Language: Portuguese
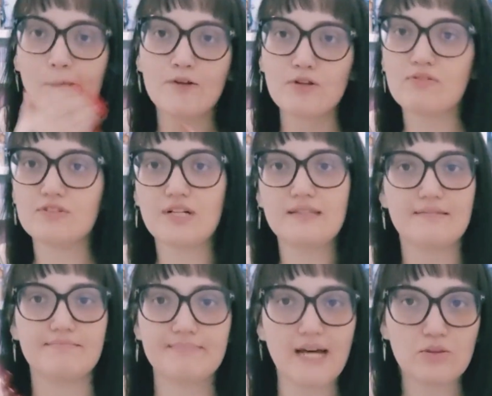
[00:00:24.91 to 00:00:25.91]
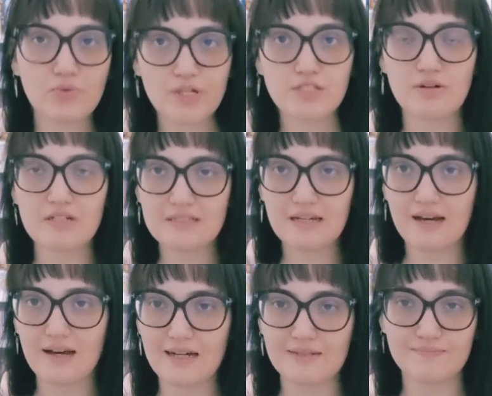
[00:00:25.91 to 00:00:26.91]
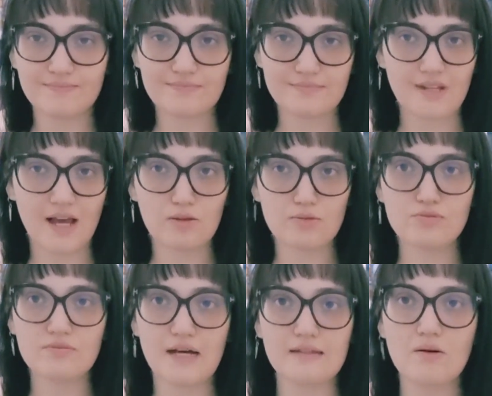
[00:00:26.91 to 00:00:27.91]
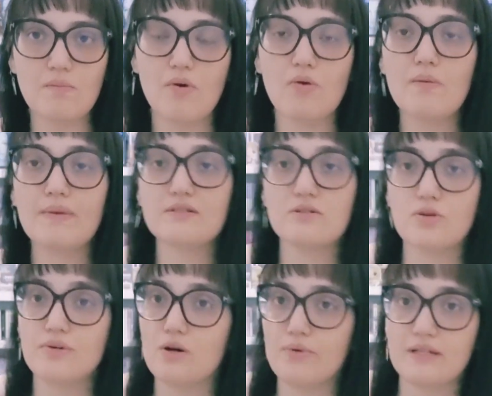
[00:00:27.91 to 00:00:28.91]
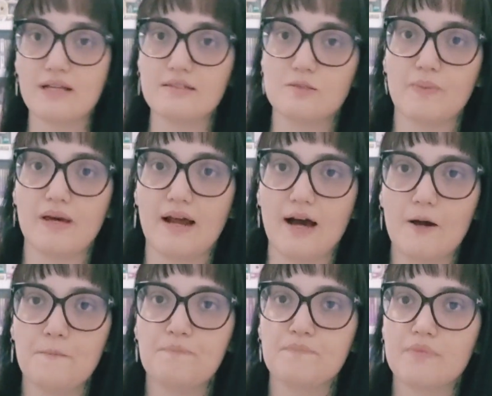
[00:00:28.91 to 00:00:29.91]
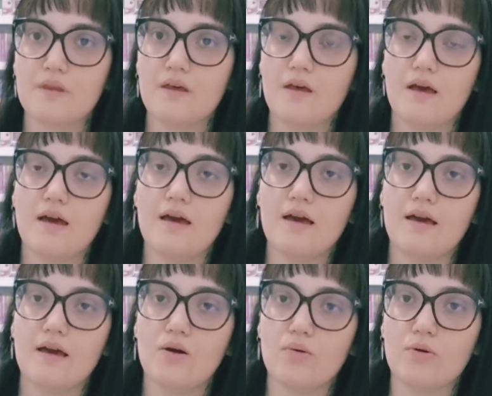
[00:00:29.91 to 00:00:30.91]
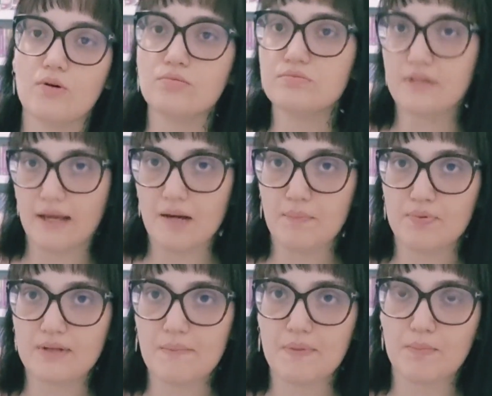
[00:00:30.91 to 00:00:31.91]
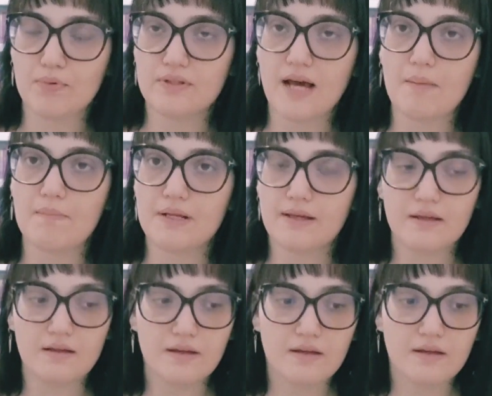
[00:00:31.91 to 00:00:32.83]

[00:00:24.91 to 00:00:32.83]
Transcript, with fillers: Igual eu tô falando, já tá noite, eu acho que a a luz não tá tão boa, mas eu não ia aguentar esperar é, um tempo, né, para poder abrir